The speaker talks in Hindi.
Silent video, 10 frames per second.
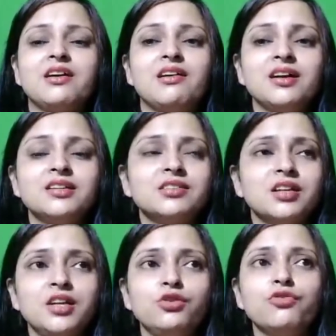अगर
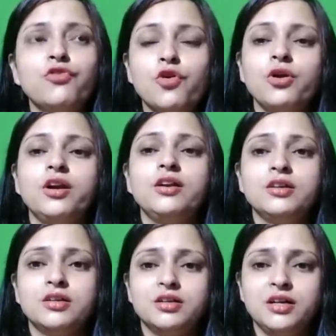थ्री टू फोर
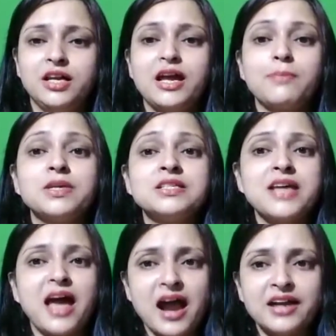डे आपने इसे
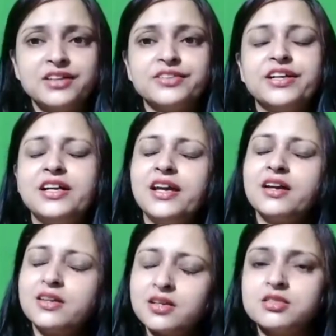ऐड कर लिया
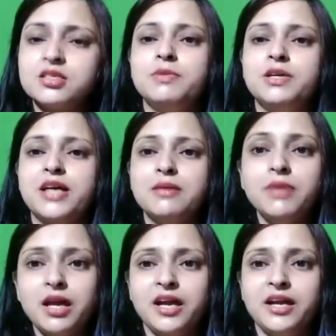किसी भी
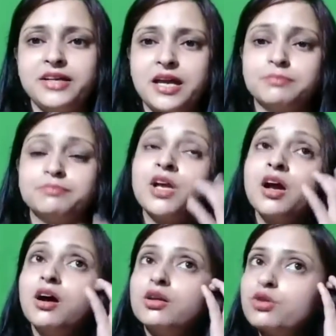टाइम एक टाइम
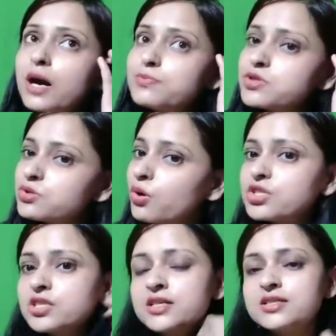तो आप
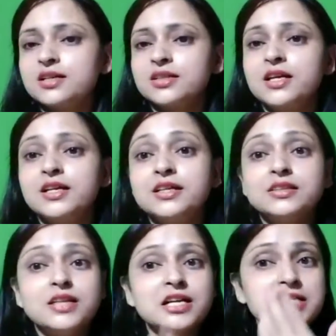सोच नहीं सकते
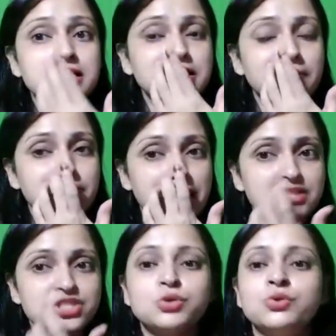कितना ज्यादा
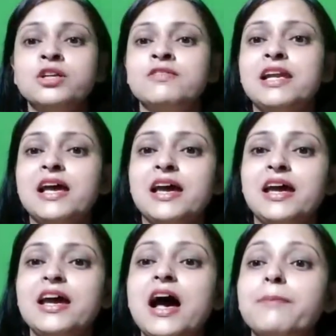मैजिक होने वाला है
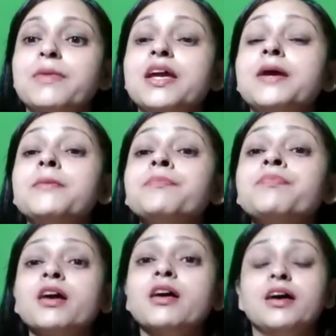आपकी
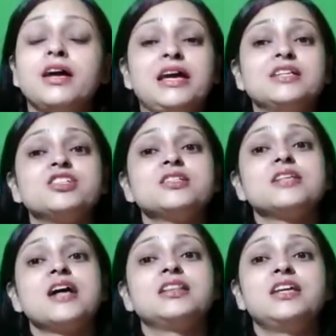एज के
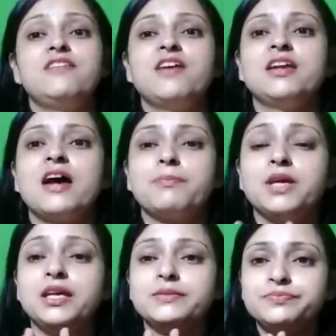साथ इवन
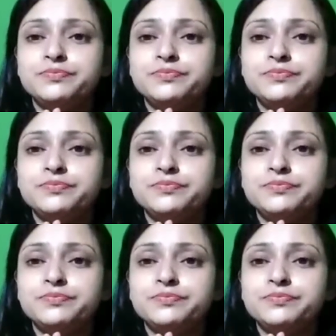आपकी